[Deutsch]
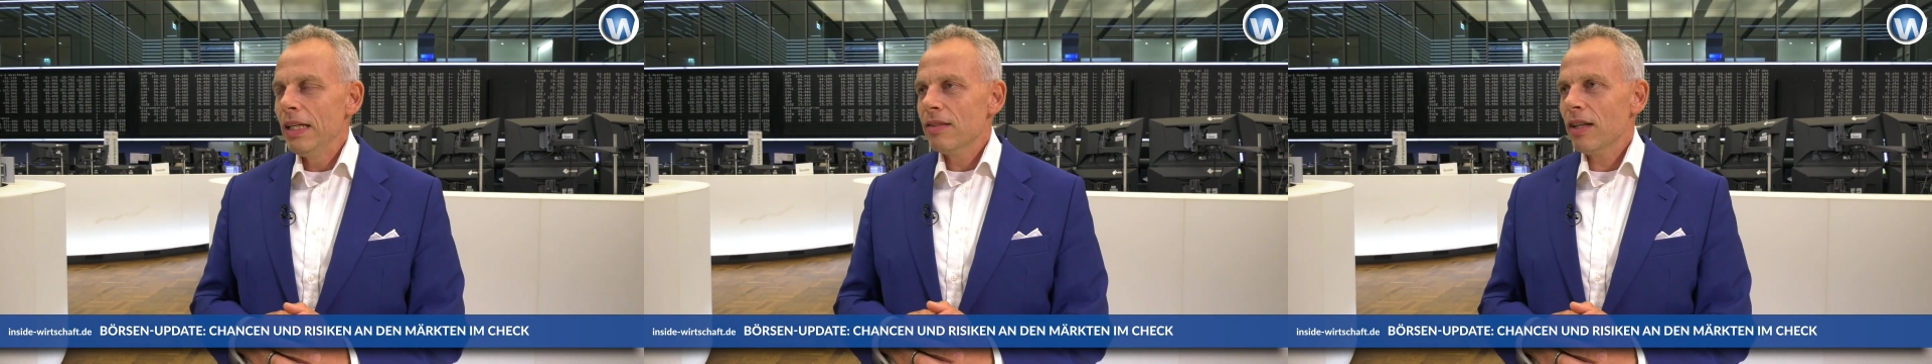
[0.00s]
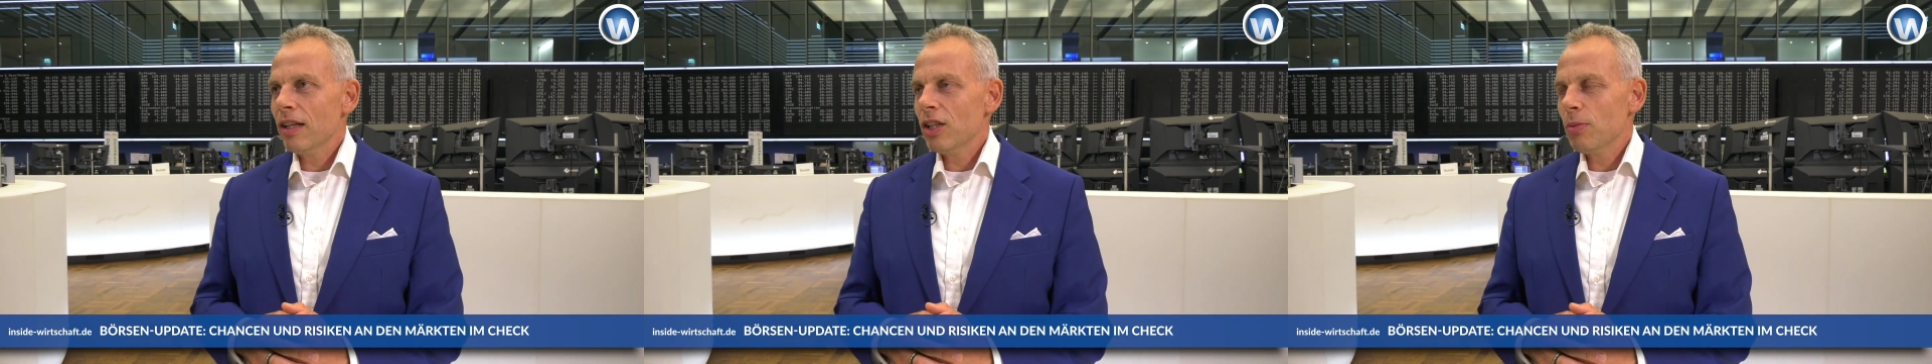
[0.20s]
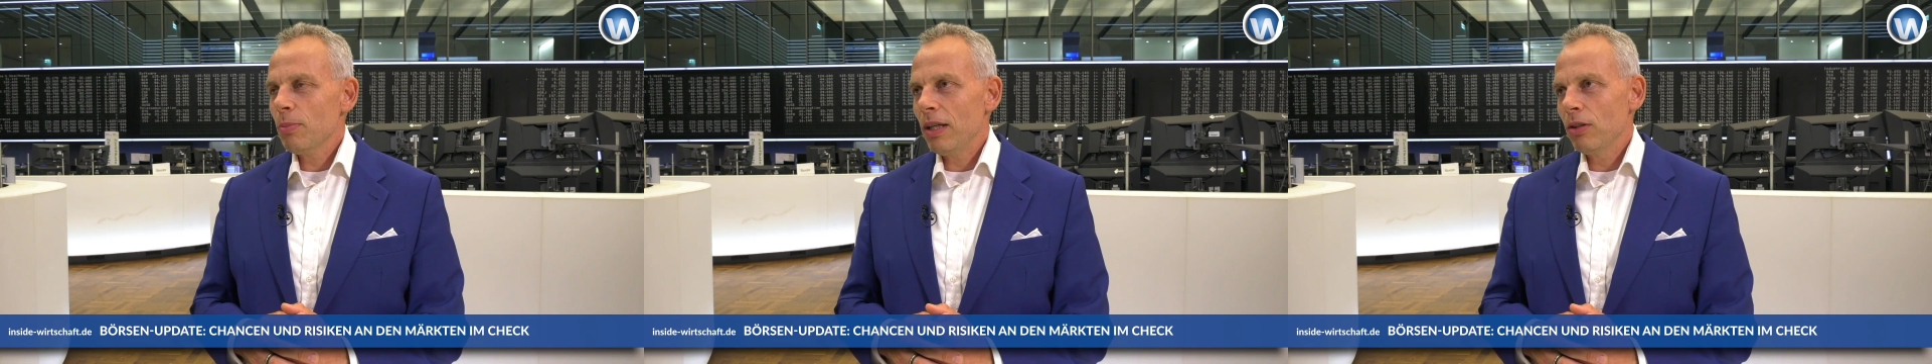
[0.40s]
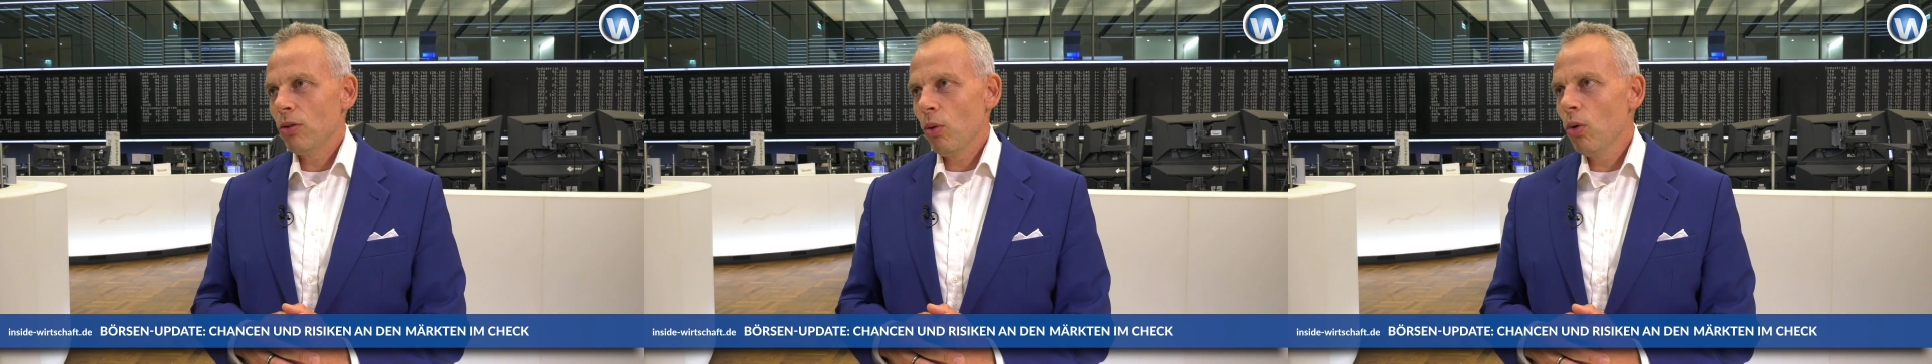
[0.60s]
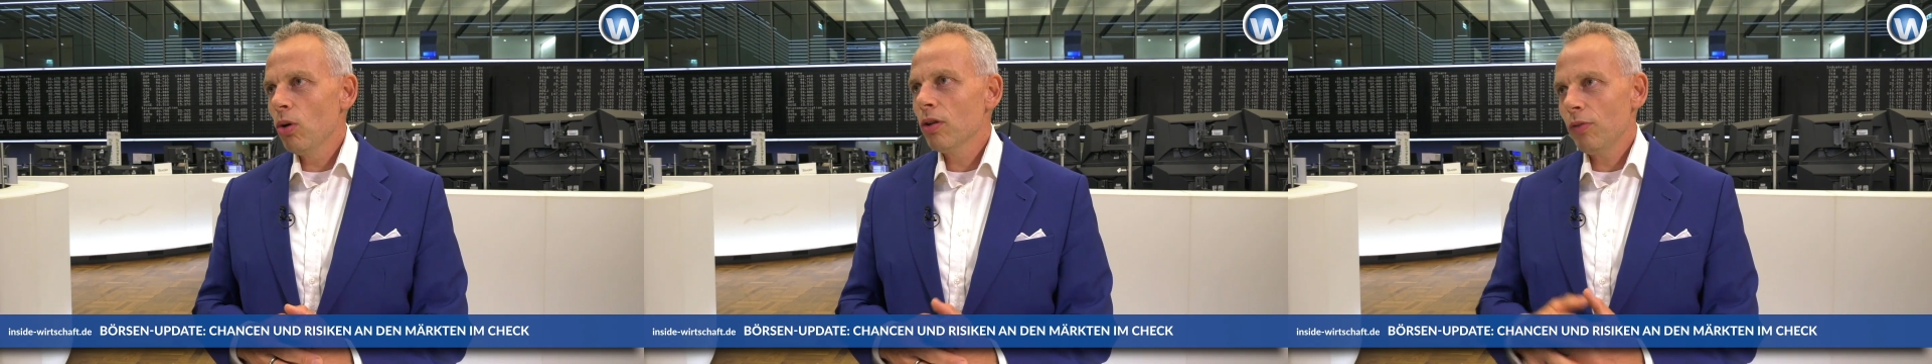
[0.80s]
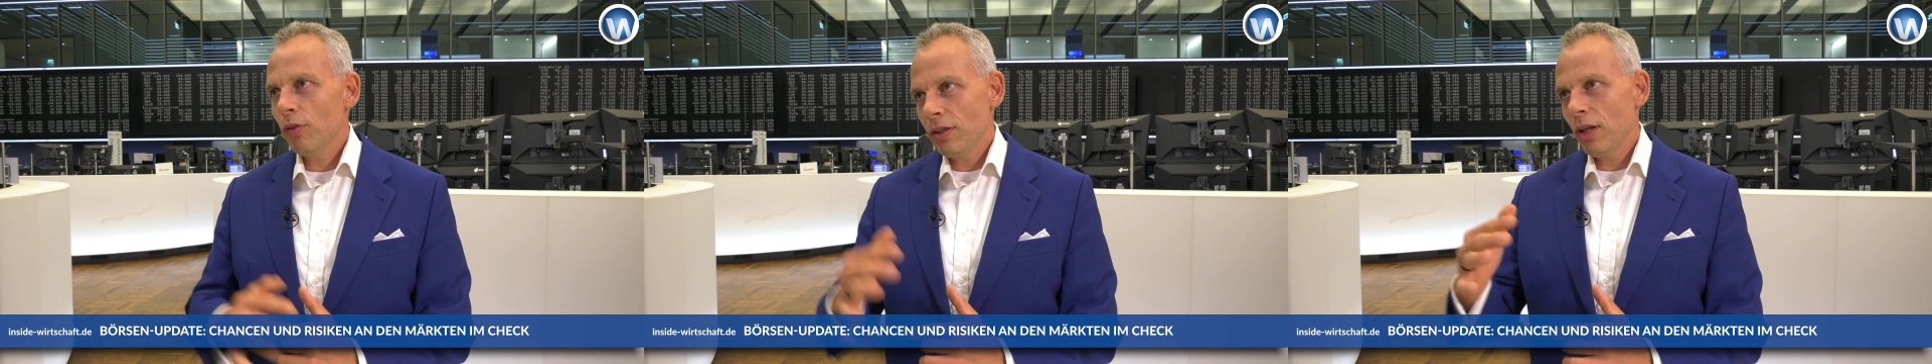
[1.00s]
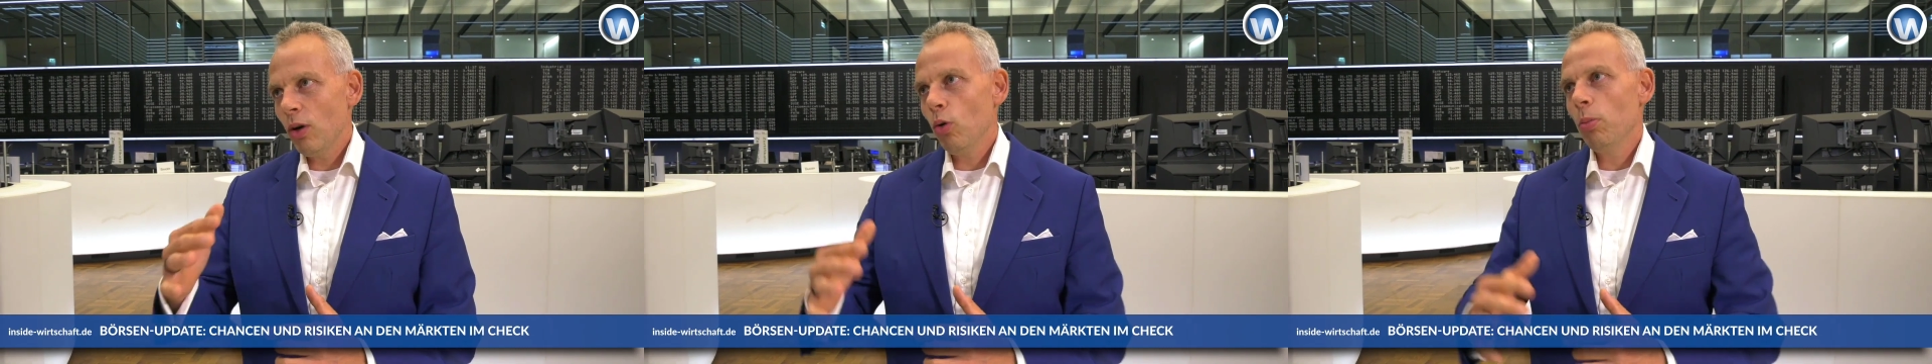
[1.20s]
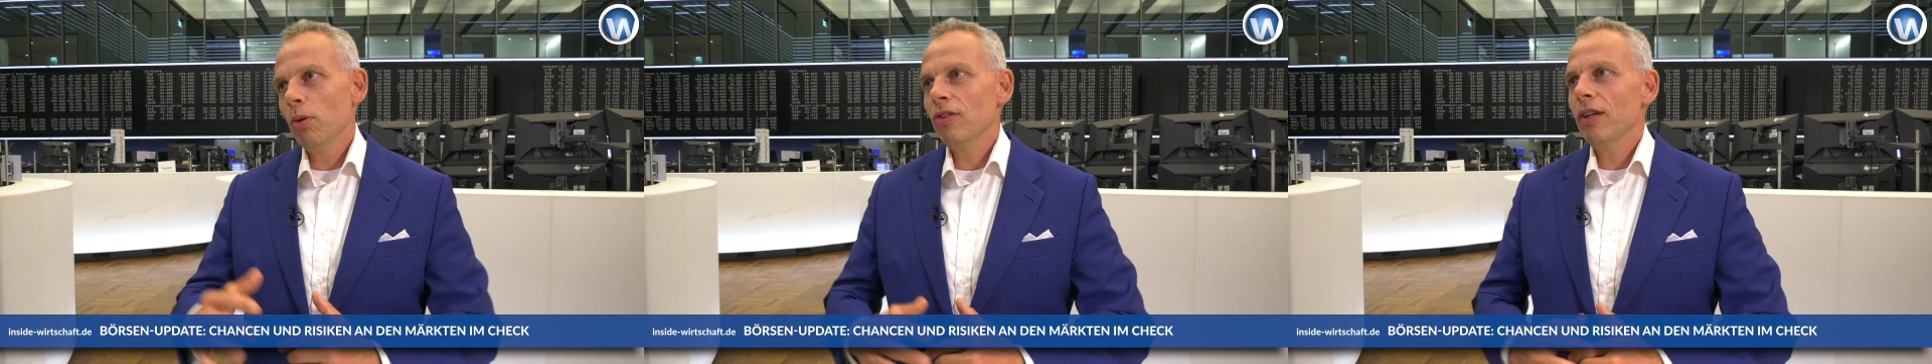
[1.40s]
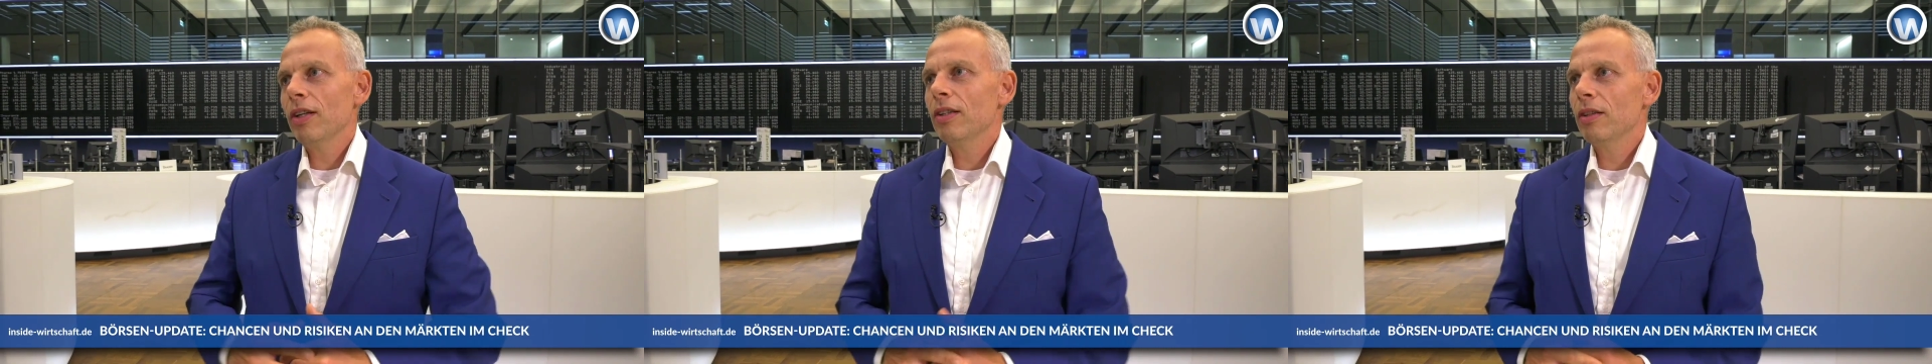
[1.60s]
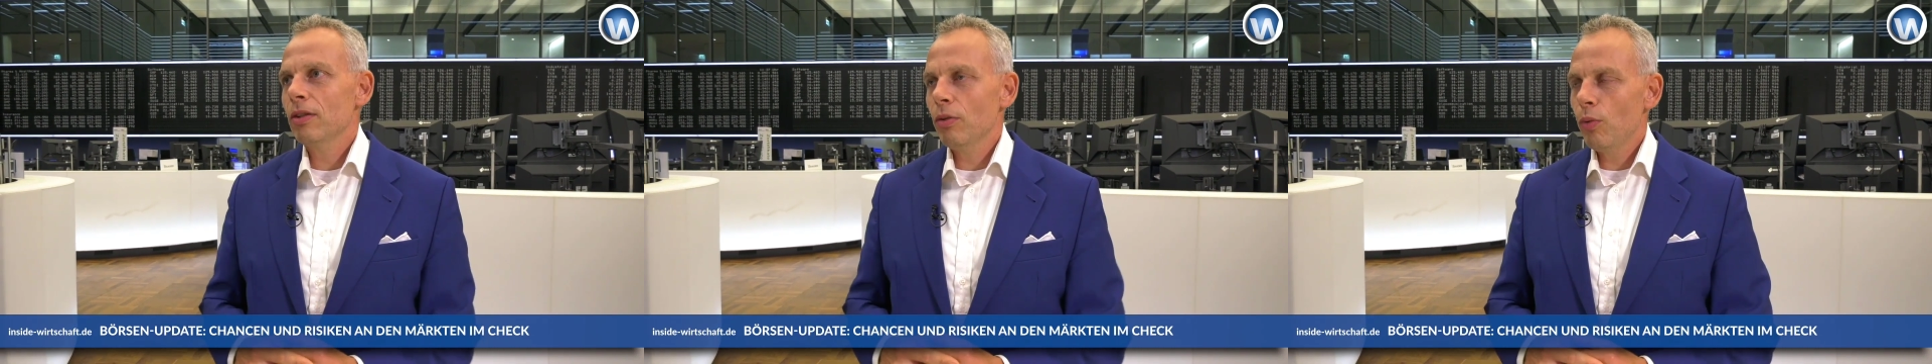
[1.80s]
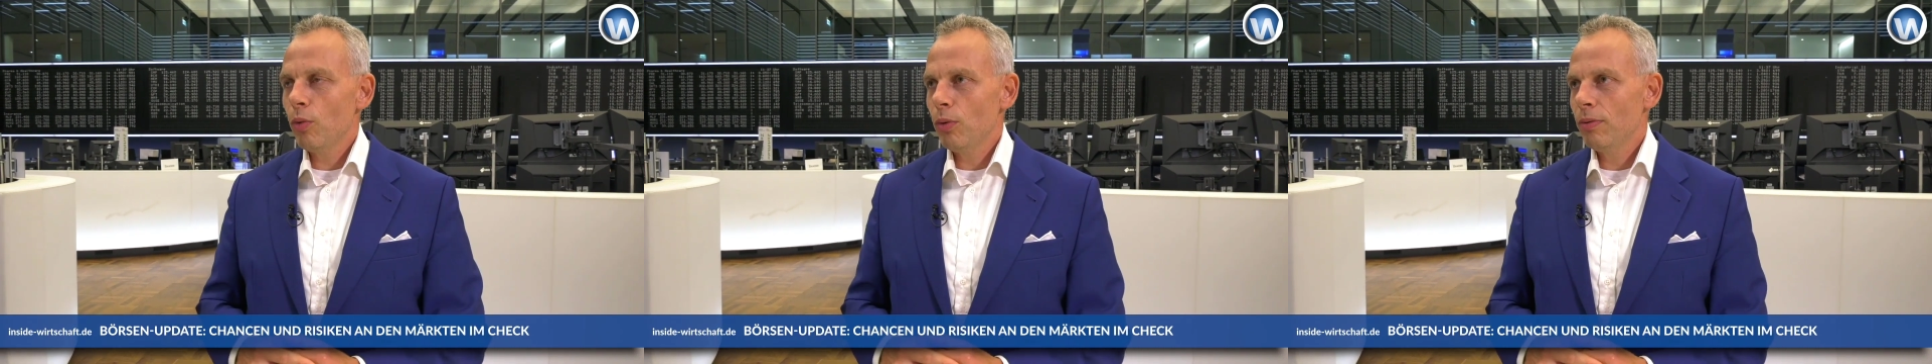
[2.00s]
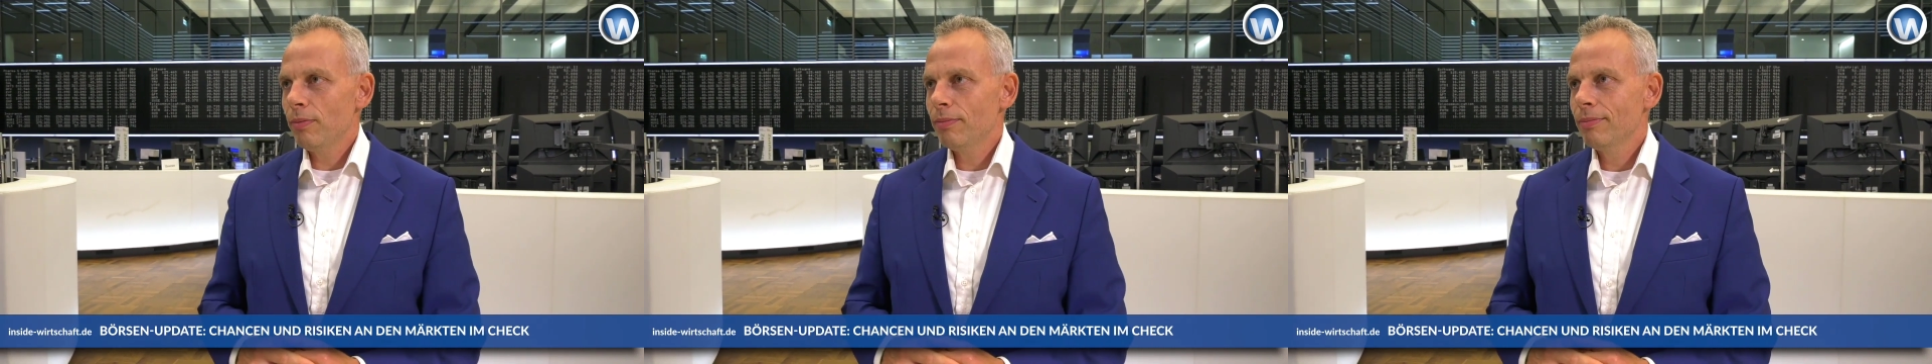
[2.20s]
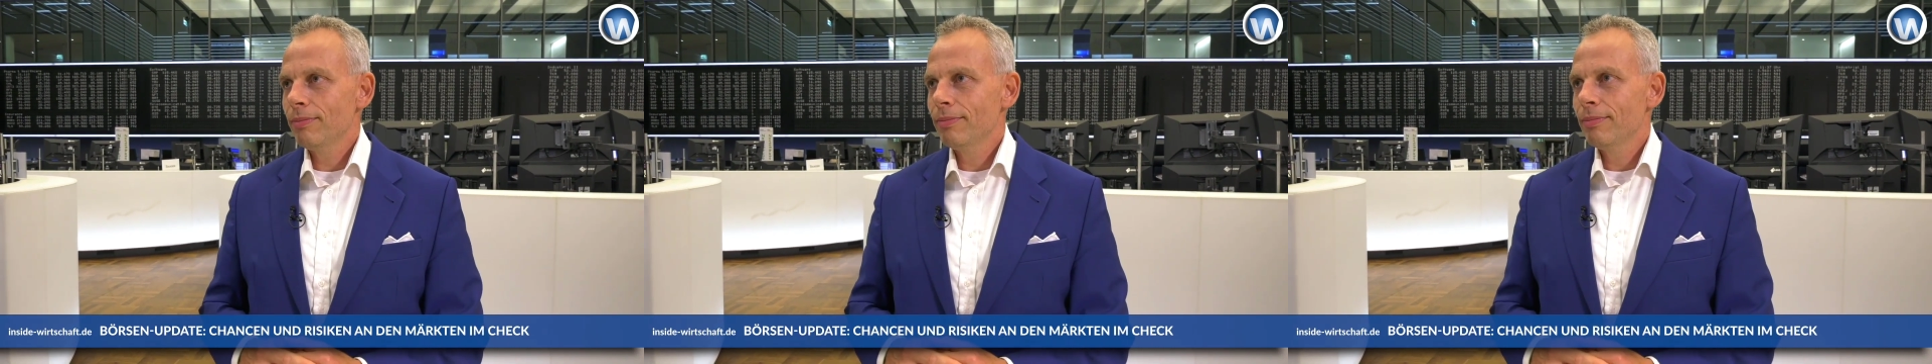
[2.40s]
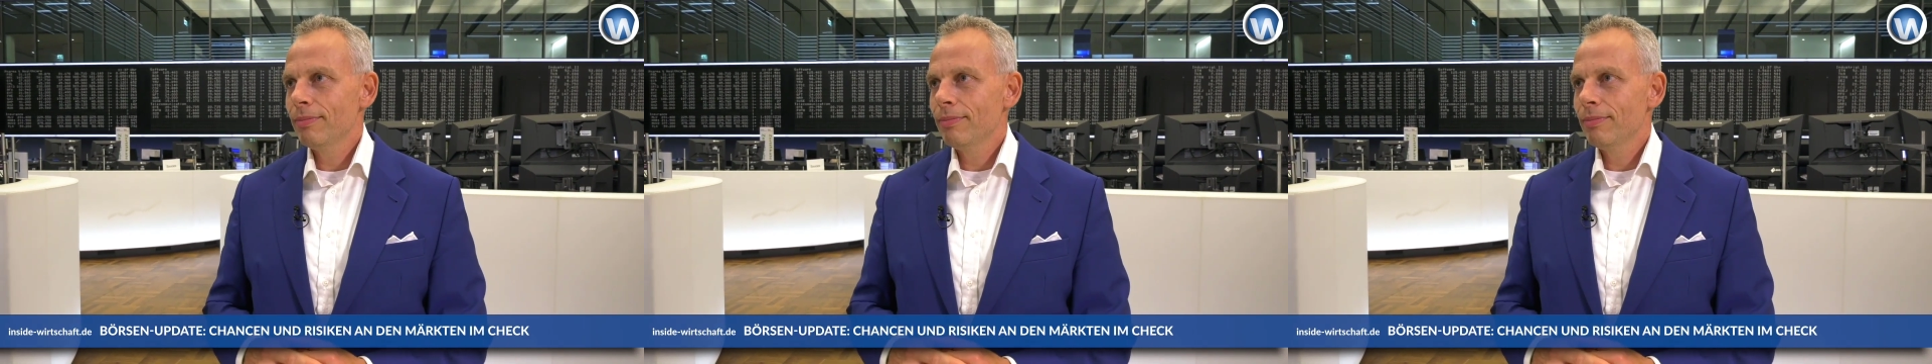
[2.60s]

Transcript: sage ich mal, Druck von der Oberseite gewöhnen.